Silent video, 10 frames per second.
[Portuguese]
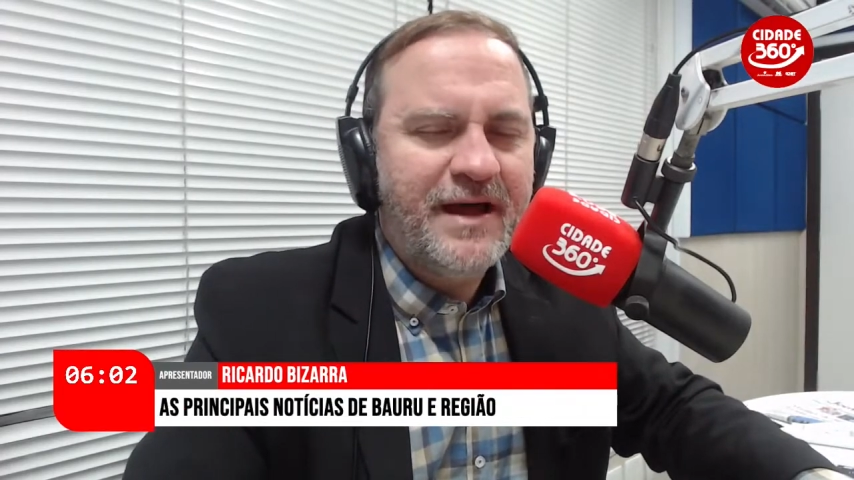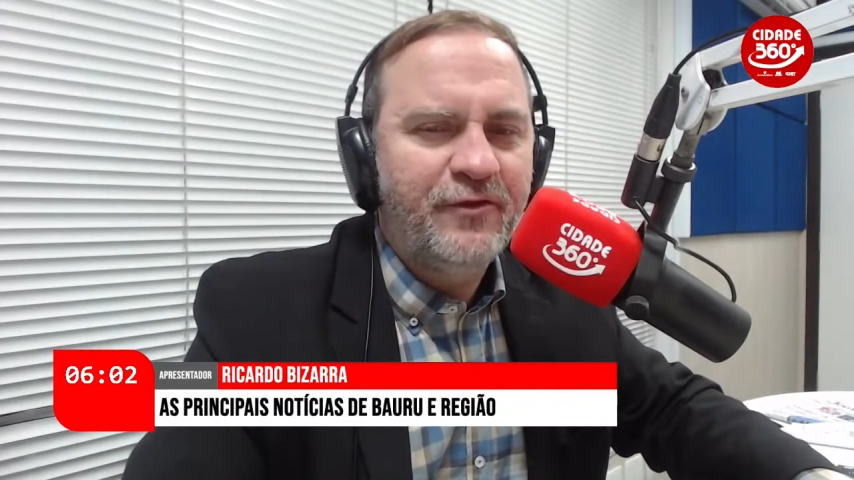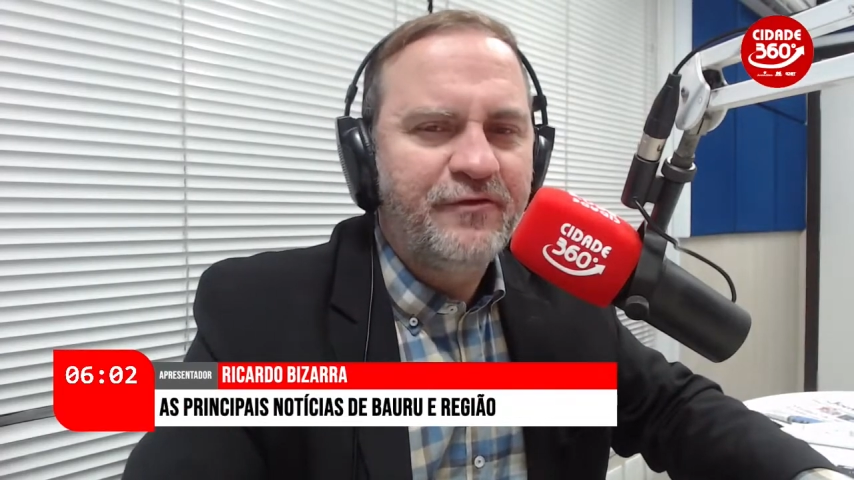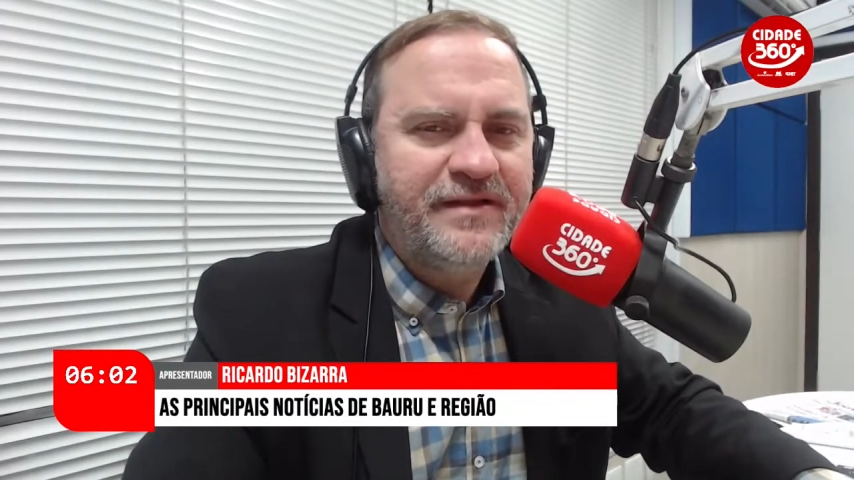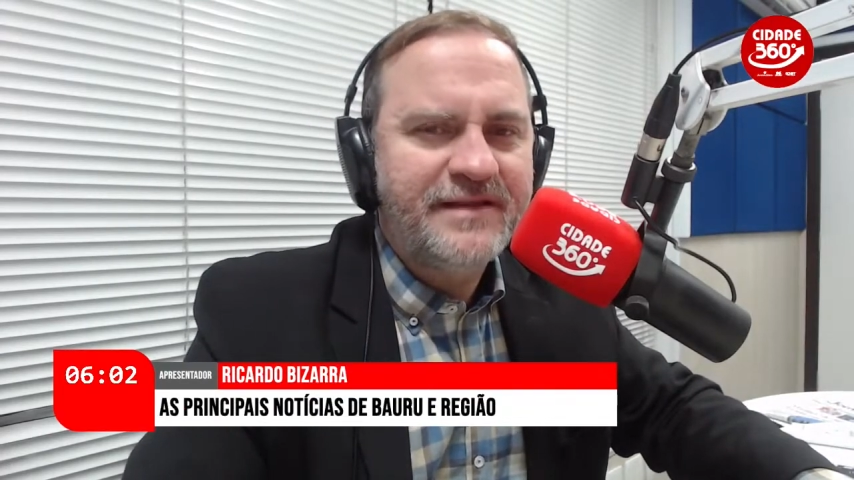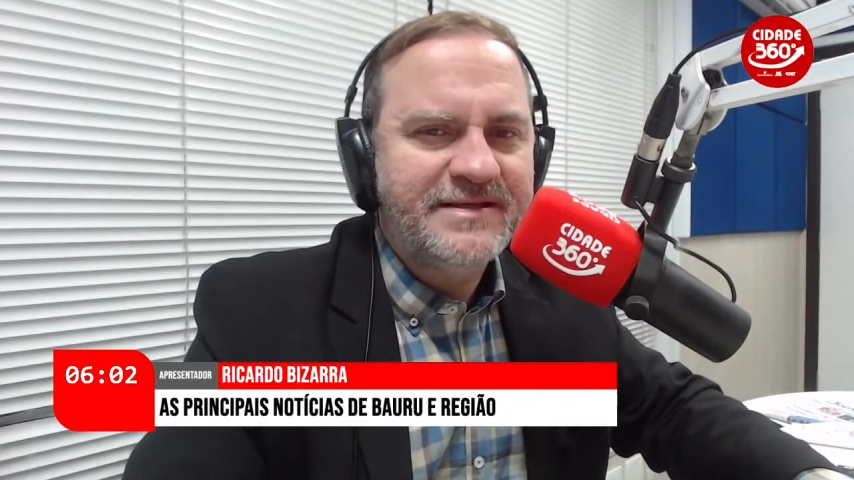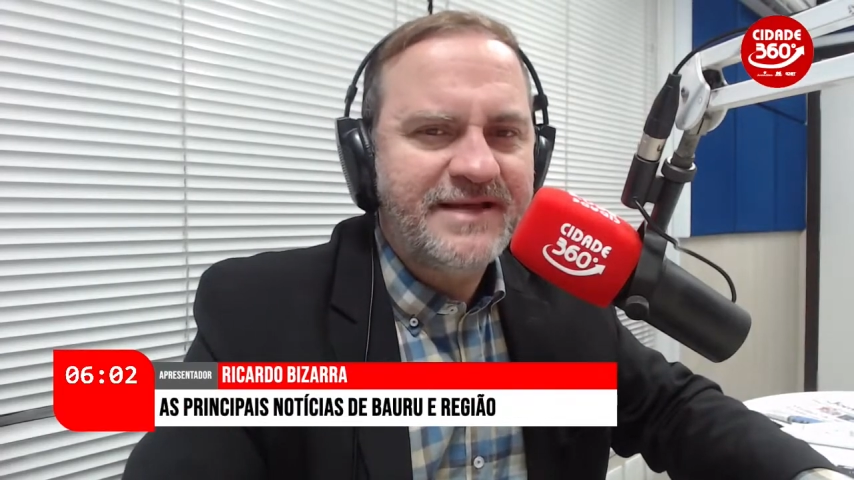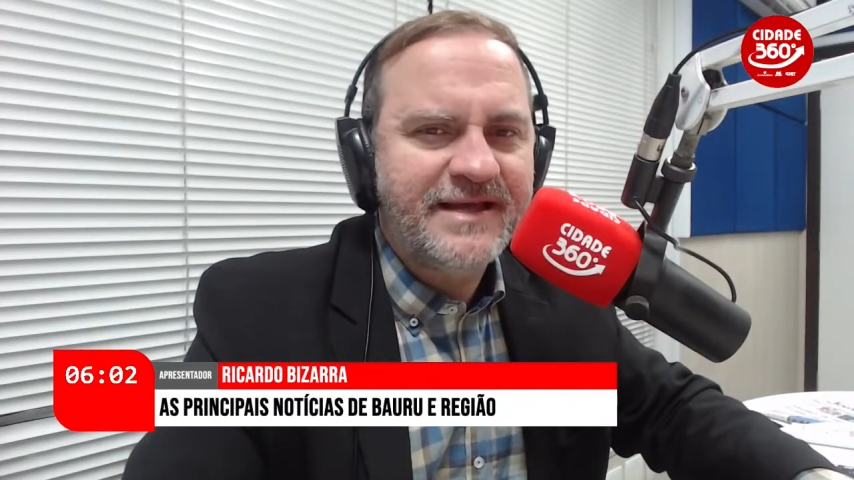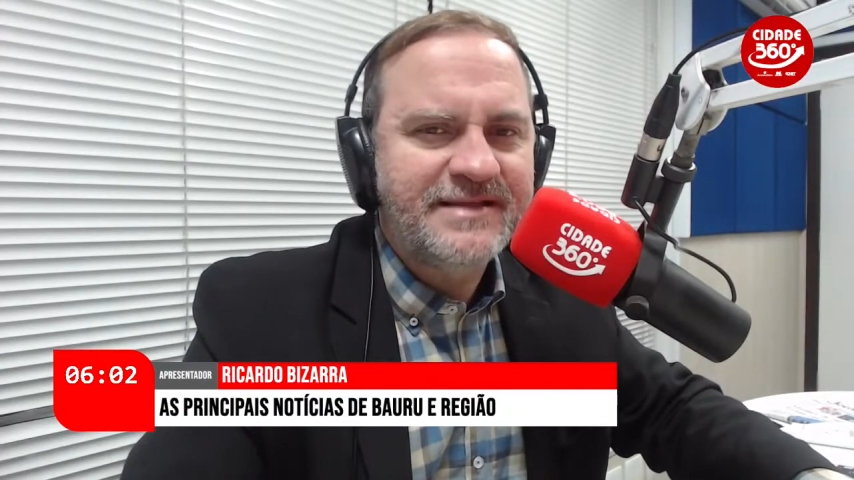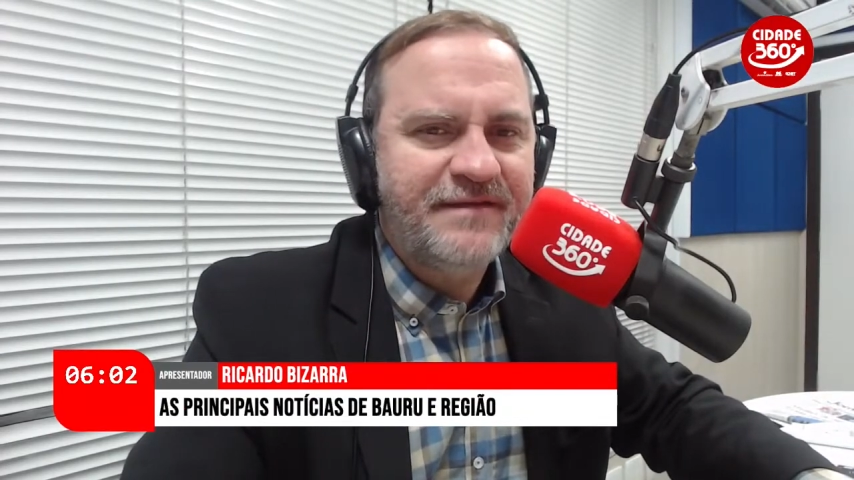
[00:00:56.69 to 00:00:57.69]
da
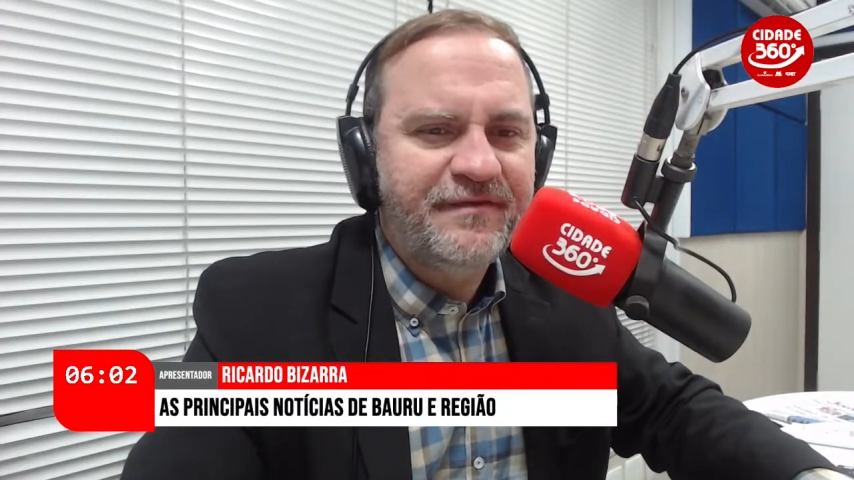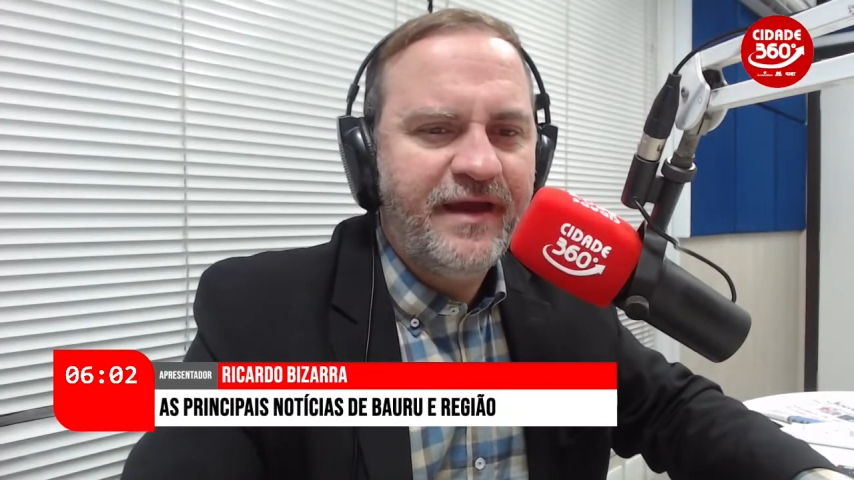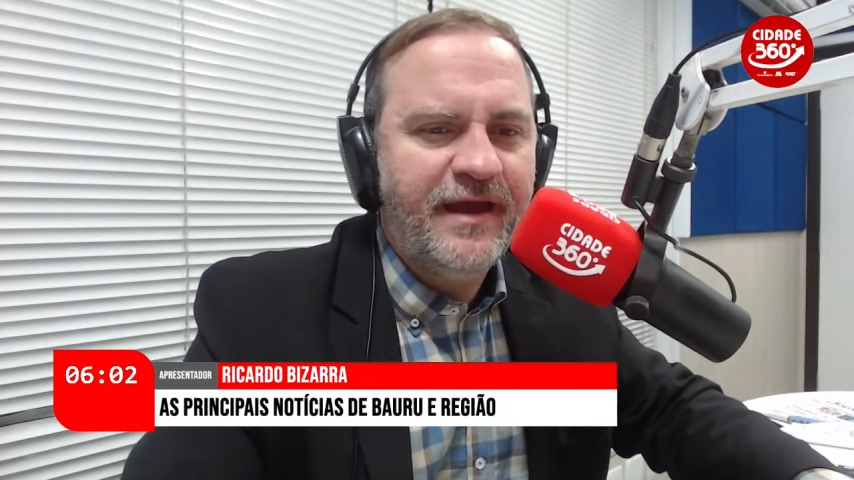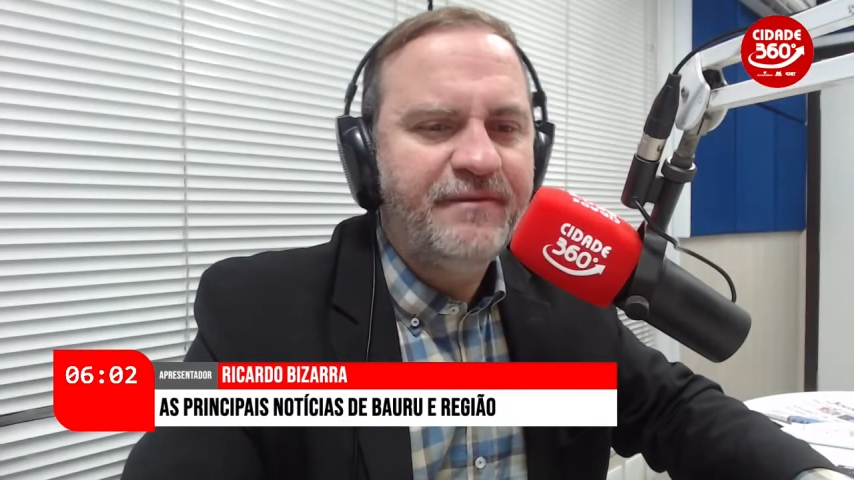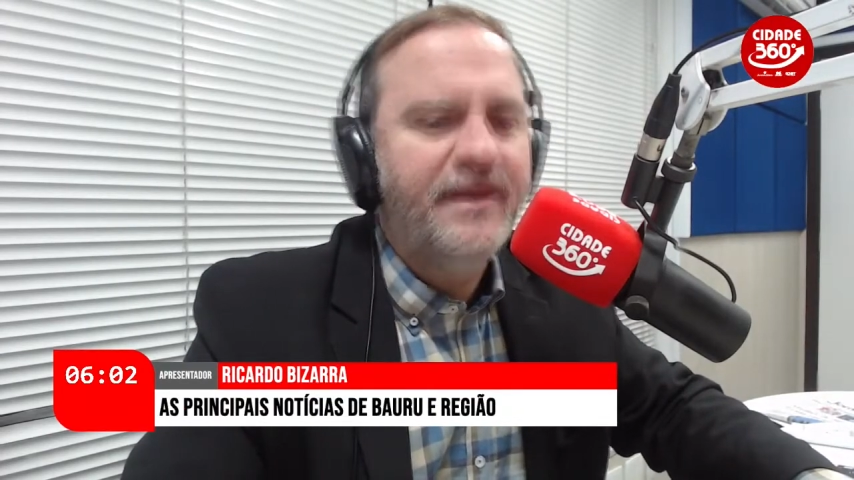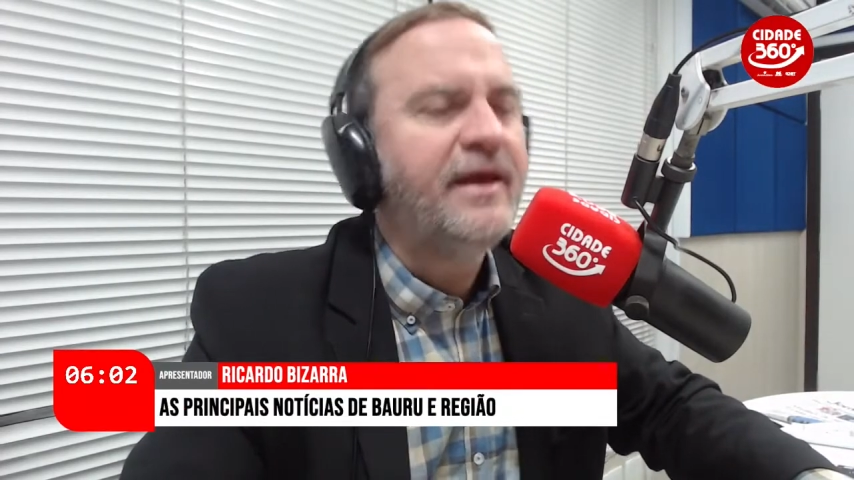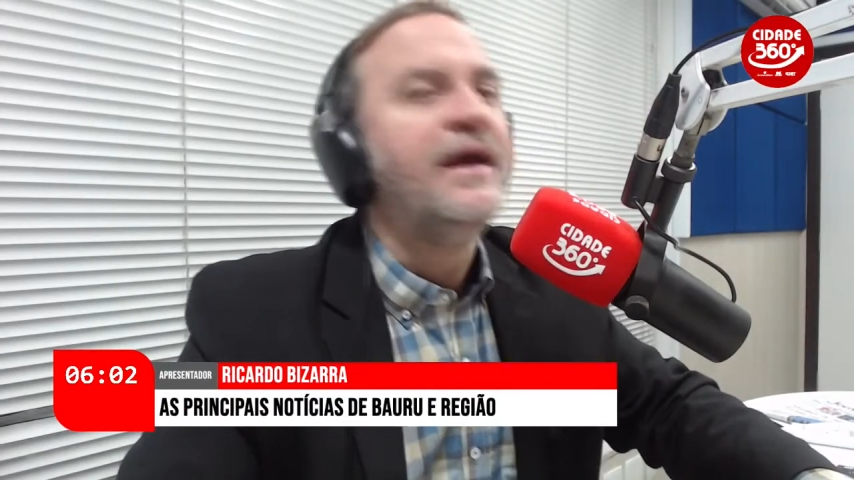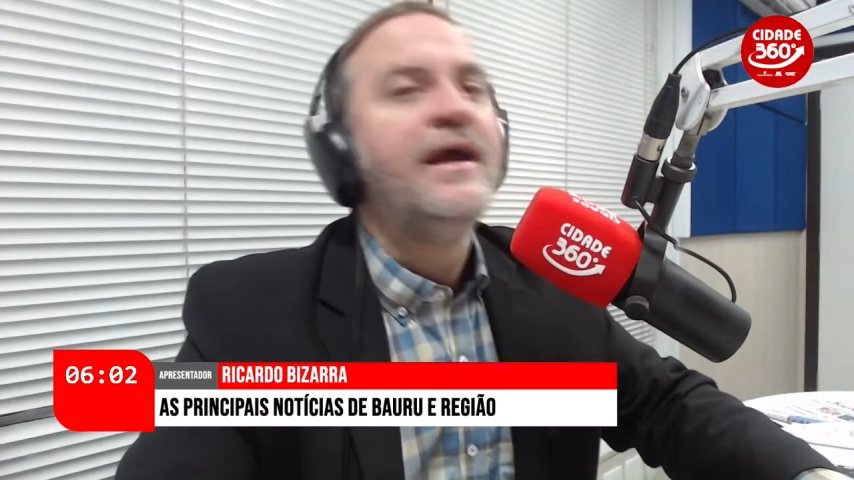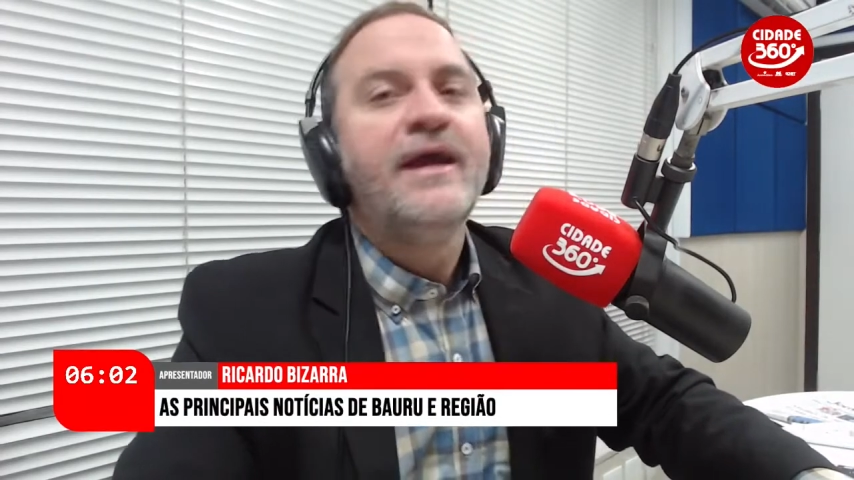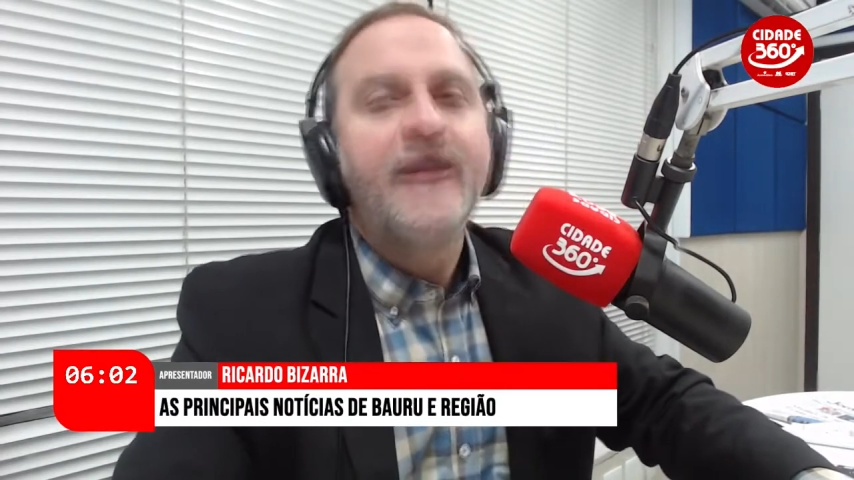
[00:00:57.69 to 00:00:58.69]
96 FM